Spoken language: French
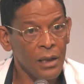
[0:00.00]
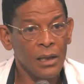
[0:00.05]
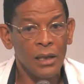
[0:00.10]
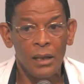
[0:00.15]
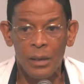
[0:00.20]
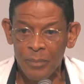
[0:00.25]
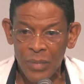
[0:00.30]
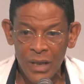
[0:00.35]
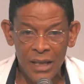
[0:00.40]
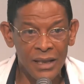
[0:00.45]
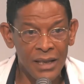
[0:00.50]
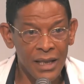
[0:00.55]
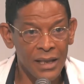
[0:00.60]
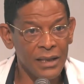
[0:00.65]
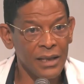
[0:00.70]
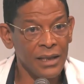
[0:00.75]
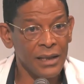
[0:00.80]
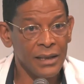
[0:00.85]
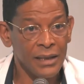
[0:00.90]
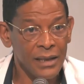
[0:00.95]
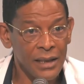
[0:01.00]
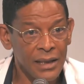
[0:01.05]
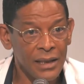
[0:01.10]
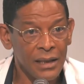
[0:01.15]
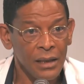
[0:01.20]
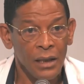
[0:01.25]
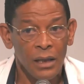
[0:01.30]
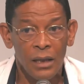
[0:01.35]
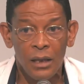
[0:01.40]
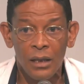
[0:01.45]
Le PIA est né,
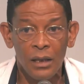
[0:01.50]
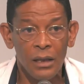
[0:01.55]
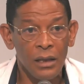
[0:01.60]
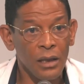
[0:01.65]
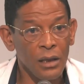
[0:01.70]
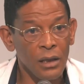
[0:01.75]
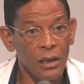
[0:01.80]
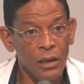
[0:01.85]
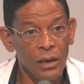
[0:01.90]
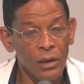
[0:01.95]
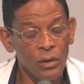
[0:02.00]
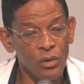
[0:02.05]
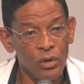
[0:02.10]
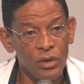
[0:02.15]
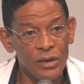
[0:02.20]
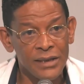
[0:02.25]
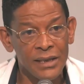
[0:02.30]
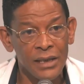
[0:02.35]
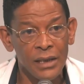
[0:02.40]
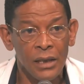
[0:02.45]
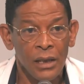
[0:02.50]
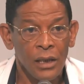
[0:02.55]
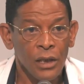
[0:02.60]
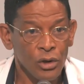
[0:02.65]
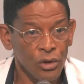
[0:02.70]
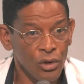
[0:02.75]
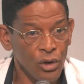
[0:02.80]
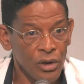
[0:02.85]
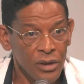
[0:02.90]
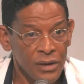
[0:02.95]
et, on le sait,
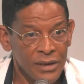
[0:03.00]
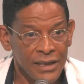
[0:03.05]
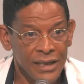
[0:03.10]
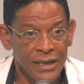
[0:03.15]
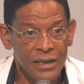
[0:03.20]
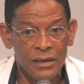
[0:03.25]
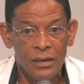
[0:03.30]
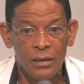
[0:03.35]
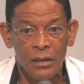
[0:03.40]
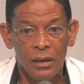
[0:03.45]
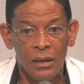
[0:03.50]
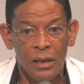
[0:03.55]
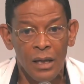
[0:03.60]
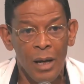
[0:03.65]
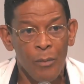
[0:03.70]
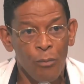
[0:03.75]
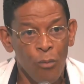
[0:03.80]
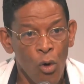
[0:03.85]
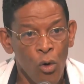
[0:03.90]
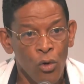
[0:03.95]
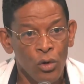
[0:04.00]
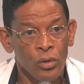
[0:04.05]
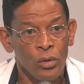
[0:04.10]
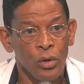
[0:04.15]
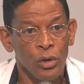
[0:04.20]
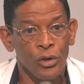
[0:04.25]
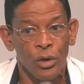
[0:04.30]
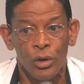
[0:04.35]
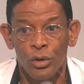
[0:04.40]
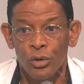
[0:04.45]
de cet euh, apport
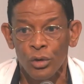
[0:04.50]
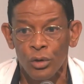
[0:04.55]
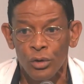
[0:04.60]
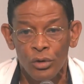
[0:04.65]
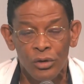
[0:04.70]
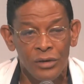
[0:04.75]
de,